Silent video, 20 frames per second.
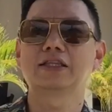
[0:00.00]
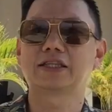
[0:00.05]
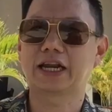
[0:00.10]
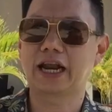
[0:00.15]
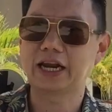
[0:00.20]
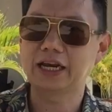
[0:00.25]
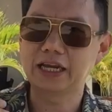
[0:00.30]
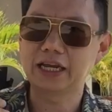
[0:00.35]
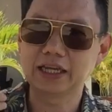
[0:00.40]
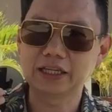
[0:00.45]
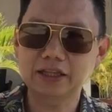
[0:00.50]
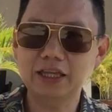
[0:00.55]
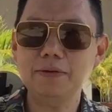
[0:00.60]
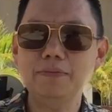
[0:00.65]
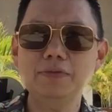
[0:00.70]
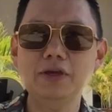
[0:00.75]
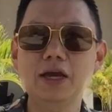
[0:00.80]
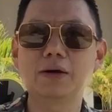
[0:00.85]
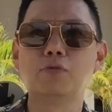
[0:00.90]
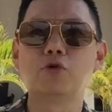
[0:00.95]
training
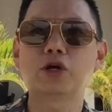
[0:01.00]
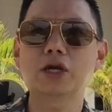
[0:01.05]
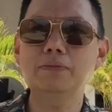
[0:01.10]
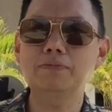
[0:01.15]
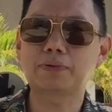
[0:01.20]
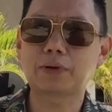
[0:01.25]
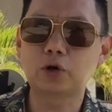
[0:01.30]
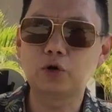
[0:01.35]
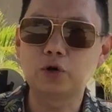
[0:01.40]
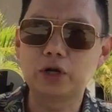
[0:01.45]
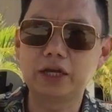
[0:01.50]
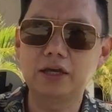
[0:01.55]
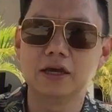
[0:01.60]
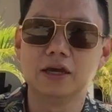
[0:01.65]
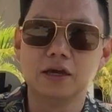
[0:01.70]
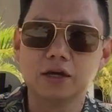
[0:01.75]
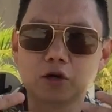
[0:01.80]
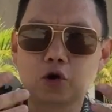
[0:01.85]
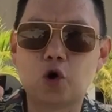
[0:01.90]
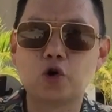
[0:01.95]
timnya. Mungkin perlu di
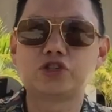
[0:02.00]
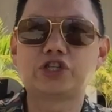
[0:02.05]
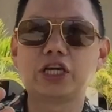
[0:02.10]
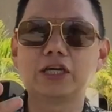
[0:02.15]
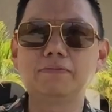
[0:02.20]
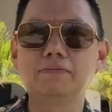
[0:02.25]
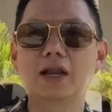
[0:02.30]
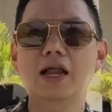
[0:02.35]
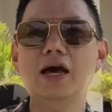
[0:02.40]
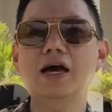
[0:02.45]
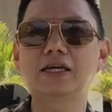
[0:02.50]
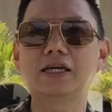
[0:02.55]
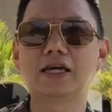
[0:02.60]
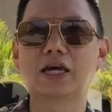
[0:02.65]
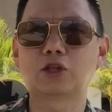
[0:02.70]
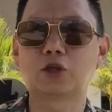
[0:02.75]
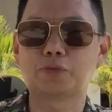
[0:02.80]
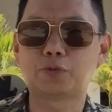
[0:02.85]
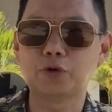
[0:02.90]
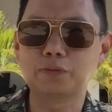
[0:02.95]
coaching lagi
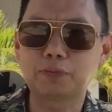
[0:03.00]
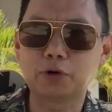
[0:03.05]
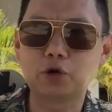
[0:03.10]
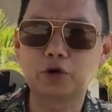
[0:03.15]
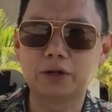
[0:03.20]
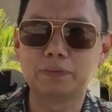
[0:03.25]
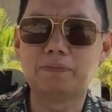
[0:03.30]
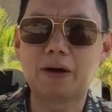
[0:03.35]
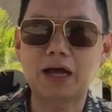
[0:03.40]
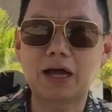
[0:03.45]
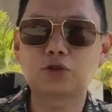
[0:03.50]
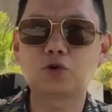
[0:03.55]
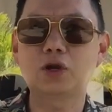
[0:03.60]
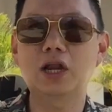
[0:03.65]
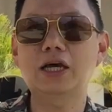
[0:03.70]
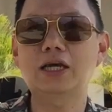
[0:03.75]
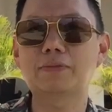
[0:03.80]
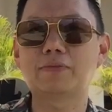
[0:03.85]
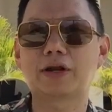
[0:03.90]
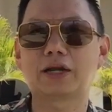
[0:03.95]
ataupun perlu dibantu
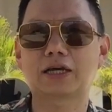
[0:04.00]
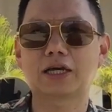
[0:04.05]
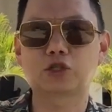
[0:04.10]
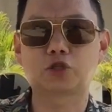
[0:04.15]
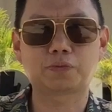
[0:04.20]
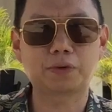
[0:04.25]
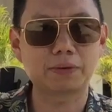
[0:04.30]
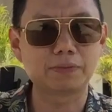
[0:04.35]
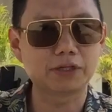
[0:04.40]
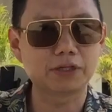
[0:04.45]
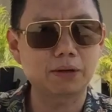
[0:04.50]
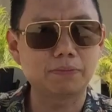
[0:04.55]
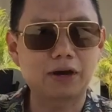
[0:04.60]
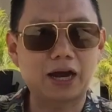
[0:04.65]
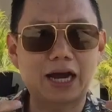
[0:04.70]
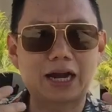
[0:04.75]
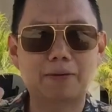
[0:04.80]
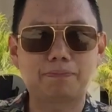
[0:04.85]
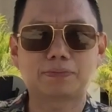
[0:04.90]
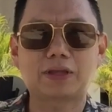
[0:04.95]
lagi mereka supaya bisa
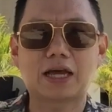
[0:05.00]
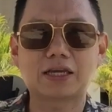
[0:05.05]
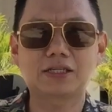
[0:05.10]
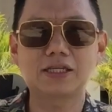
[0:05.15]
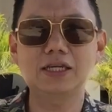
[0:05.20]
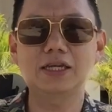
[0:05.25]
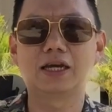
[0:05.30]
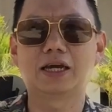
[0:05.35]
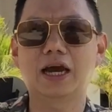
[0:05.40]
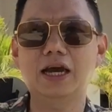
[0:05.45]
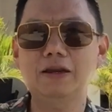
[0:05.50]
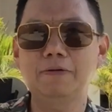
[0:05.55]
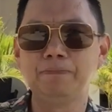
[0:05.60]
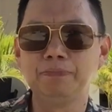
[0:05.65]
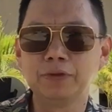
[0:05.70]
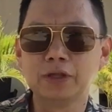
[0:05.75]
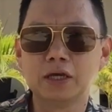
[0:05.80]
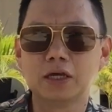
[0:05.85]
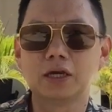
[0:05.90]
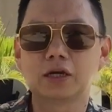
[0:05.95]
mengadaptasi dengan
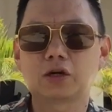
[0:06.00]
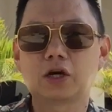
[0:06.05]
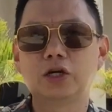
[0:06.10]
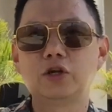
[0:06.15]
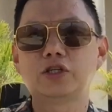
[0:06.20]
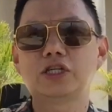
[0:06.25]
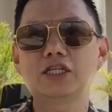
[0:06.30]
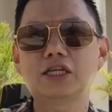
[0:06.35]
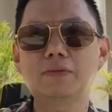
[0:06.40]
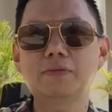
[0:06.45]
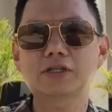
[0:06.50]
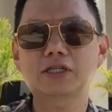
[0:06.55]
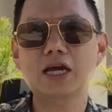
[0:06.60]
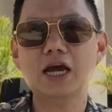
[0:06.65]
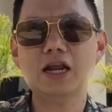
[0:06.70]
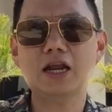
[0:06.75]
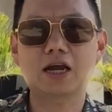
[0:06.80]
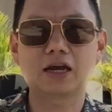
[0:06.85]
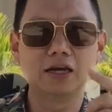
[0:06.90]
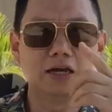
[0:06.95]
kondisi zaman
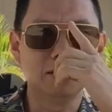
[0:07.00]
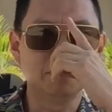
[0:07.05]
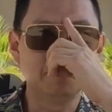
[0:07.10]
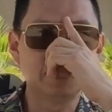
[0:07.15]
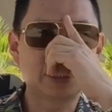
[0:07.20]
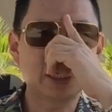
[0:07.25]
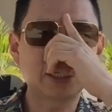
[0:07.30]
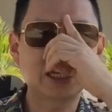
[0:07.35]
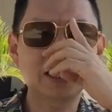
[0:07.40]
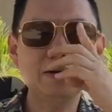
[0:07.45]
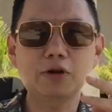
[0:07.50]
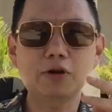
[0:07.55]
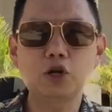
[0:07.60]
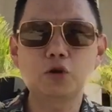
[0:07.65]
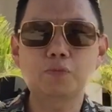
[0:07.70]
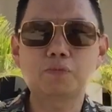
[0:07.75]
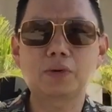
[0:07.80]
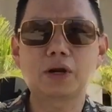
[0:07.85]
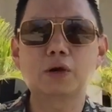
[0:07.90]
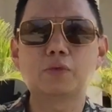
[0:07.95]
sekarang. Bisa jadi
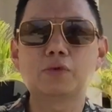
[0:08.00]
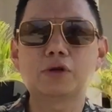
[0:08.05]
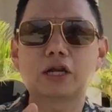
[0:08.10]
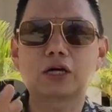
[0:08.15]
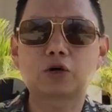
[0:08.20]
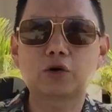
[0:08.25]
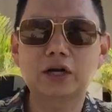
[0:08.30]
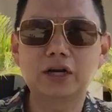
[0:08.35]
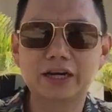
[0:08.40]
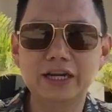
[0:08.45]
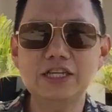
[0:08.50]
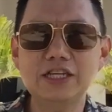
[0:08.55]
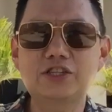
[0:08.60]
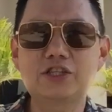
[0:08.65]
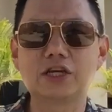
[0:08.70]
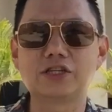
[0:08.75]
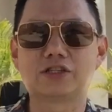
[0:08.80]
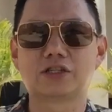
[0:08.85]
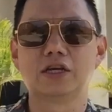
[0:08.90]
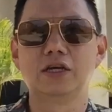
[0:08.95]
perlu melakukan
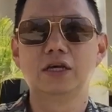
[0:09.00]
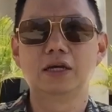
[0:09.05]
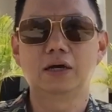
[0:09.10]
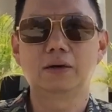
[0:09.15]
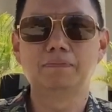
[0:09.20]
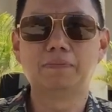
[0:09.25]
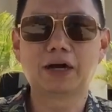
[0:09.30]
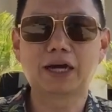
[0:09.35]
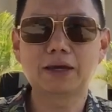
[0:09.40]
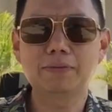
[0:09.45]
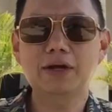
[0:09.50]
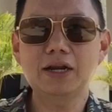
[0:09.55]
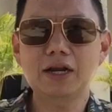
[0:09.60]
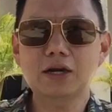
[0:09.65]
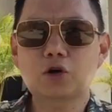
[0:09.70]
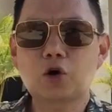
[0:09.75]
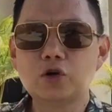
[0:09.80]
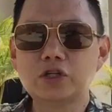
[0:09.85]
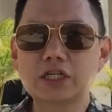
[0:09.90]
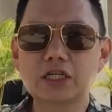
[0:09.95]
research,
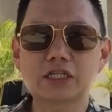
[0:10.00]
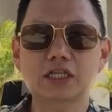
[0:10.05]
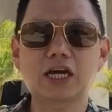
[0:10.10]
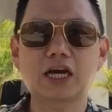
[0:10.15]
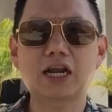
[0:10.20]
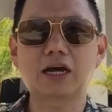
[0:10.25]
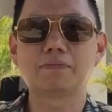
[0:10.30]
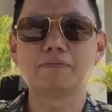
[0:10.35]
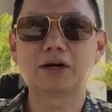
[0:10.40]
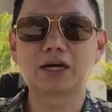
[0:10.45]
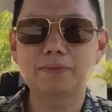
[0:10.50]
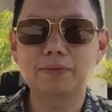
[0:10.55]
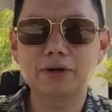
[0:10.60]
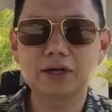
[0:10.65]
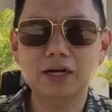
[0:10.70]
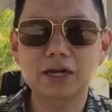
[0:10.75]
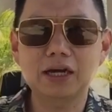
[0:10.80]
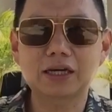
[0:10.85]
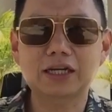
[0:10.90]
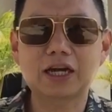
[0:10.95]
bagaimana kondisi sekarang,
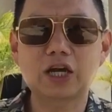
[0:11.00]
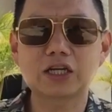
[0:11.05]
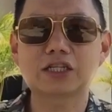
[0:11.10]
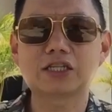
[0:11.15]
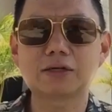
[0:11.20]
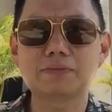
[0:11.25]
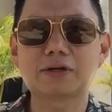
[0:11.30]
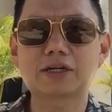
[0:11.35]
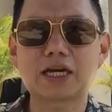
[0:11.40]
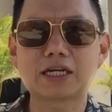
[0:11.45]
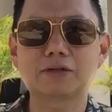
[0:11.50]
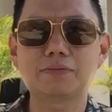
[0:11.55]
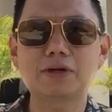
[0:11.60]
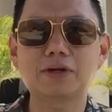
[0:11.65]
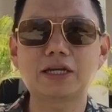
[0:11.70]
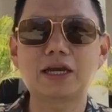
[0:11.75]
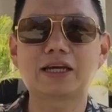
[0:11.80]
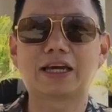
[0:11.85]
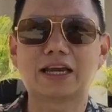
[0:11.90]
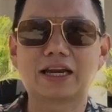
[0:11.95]
bagaimana
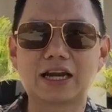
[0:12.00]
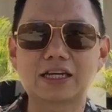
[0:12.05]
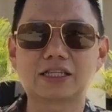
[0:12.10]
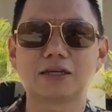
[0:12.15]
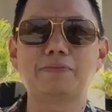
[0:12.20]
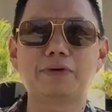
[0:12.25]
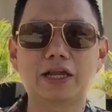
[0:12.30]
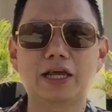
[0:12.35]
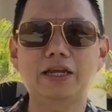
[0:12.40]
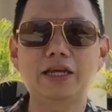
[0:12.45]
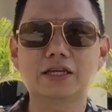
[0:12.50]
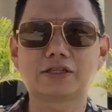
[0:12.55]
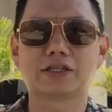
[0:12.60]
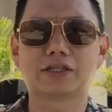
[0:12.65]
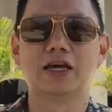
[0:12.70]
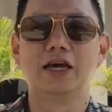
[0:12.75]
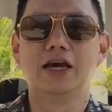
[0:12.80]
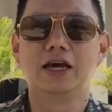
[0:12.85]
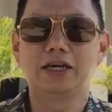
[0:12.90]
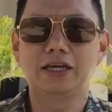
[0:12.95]
customer-customer yang generasi
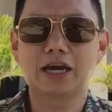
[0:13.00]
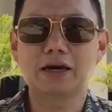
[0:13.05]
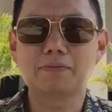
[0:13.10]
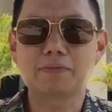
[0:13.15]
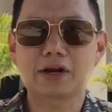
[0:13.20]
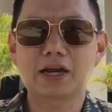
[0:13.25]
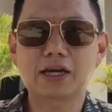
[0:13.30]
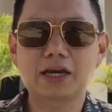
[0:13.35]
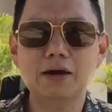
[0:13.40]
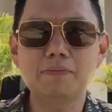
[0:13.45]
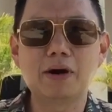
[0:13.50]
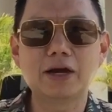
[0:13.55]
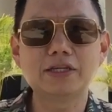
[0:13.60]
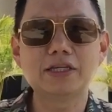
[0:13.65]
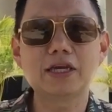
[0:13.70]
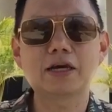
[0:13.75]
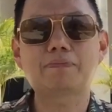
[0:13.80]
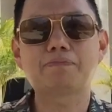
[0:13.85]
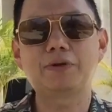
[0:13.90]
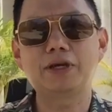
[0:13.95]
milenials yang mereka
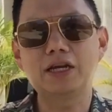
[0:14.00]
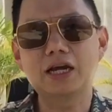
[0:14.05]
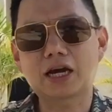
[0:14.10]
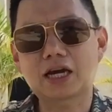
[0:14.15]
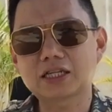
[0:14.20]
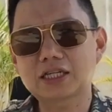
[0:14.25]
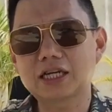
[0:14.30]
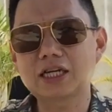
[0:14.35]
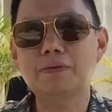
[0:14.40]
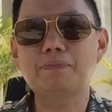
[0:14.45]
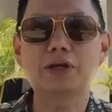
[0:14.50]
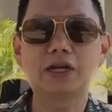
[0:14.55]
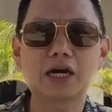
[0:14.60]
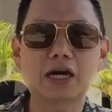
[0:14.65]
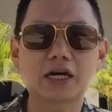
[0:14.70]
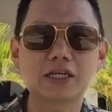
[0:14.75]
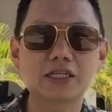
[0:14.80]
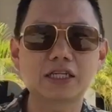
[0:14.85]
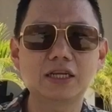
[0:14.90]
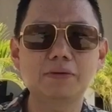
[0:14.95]
banyak pindah ke sana,
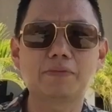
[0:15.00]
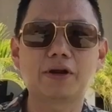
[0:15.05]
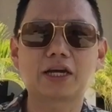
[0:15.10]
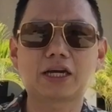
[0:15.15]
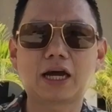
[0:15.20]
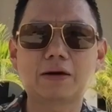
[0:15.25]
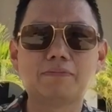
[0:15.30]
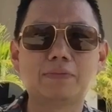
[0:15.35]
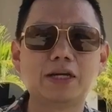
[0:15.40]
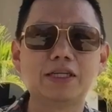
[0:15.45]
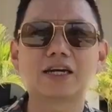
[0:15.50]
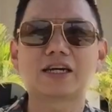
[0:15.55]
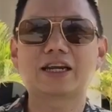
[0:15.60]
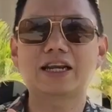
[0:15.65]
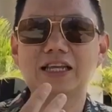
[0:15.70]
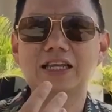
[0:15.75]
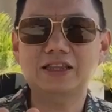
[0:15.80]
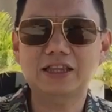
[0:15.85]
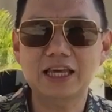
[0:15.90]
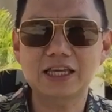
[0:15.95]
pindah ke sini, mereka banyak
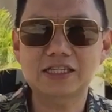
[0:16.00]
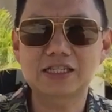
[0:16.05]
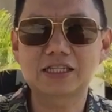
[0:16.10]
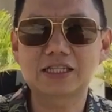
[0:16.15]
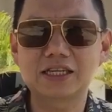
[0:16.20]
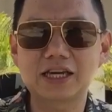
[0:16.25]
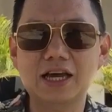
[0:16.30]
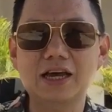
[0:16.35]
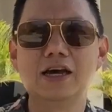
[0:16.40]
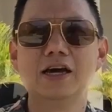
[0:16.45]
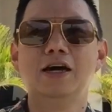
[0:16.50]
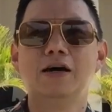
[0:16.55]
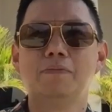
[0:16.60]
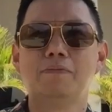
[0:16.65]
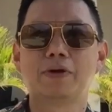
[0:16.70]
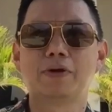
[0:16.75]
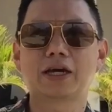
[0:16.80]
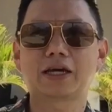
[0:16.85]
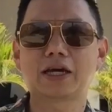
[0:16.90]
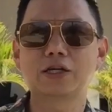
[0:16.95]
kritis ya.
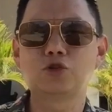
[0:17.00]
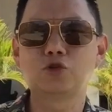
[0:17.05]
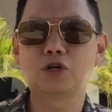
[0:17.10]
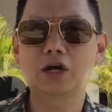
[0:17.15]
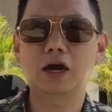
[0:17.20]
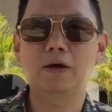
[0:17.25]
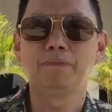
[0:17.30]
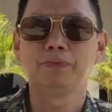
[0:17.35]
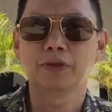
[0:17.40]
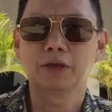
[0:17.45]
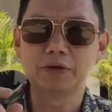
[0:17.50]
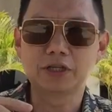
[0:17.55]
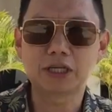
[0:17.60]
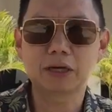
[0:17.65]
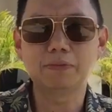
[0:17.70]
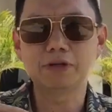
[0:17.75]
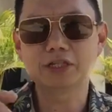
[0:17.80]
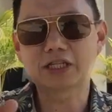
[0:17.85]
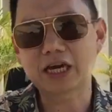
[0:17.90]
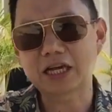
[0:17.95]
Mereka juga
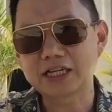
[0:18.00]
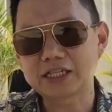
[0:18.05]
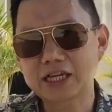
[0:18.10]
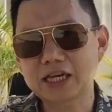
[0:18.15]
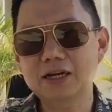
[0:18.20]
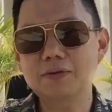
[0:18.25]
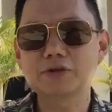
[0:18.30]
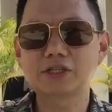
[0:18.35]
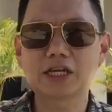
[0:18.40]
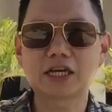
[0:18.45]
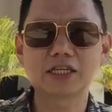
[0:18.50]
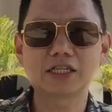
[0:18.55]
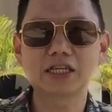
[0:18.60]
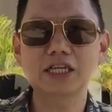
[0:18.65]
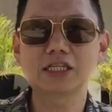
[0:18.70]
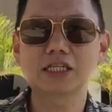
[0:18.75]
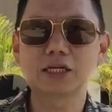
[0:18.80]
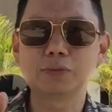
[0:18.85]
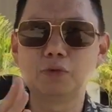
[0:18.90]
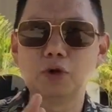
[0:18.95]
bisa mencari sana, mencari
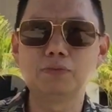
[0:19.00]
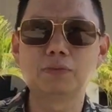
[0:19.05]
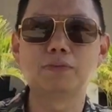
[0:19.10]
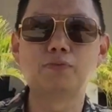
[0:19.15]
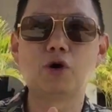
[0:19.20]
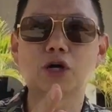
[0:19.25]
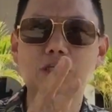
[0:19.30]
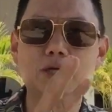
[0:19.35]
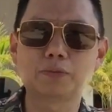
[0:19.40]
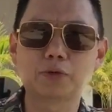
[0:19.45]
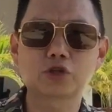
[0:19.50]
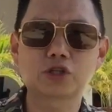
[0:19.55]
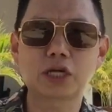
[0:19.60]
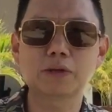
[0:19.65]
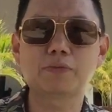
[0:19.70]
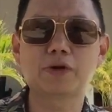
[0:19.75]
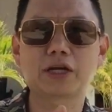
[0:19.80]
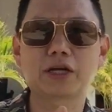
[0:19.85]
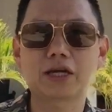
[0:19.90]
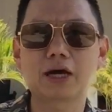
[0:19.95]
sini sebelum membuat
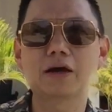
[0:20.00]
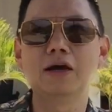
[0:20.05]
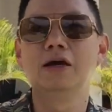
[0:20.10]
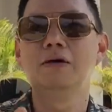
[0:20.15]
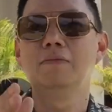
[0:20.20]
keputusan mereka